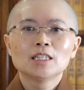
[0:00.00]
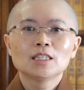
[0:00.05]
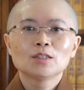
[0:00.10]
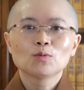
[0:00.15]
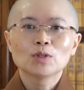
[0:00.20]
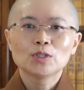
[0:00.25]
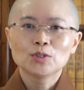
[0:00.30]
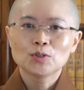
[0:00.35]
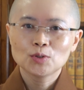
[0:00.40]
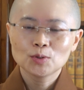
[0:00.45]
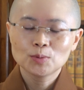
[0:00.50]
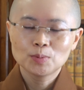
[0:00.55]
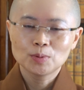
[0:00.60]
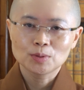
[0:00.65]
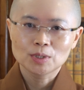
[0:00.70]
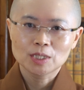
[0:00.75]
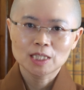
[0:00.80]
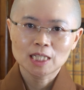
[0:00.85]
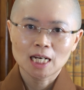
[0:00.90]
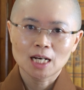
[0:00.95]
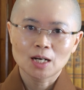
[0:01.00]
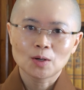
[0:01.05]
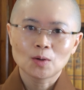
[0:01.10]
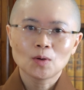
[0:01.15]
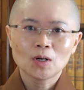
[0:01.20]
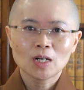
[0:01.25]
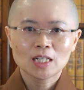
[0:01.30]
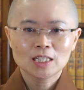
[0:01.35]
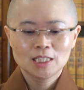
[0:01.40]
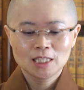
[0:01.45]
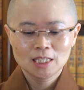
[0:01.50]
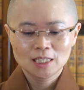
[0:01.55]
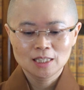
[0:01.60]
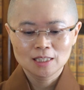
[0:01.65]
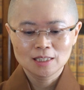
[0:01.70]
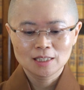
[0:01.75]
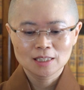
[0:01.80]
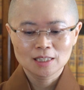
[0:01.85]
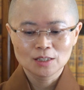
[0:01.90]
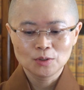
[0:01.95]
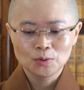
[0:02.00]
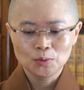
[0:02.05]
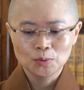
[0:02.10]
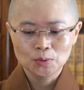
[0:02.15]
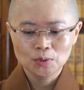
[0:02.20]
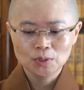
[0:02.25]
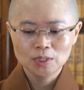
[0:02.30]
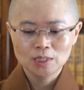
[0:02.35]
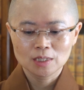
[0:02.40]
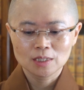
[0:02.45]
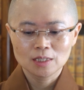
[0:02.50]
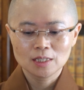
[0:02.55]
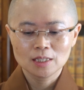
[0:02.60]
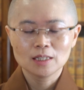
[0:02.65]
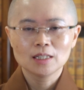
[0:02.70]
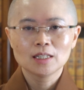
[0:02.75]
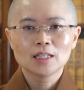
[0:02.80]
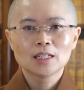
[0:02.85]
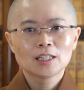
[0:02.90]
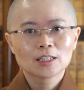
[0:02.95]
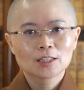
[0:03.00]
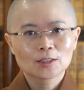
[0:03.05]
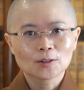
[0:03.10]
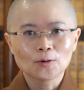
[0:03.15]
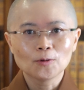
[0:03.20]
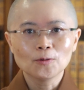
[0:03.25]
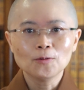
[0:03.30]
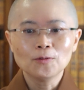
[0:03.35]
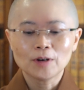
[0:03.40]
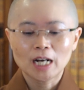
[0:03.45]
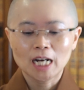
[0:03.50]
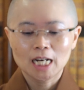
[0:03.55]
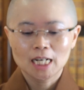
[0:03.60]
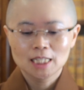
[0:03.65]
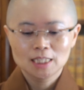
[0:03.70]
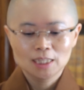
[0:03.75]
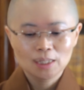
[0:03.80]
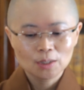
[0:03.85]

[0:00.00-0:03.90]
文殊菩萨化现的这个女子的头发，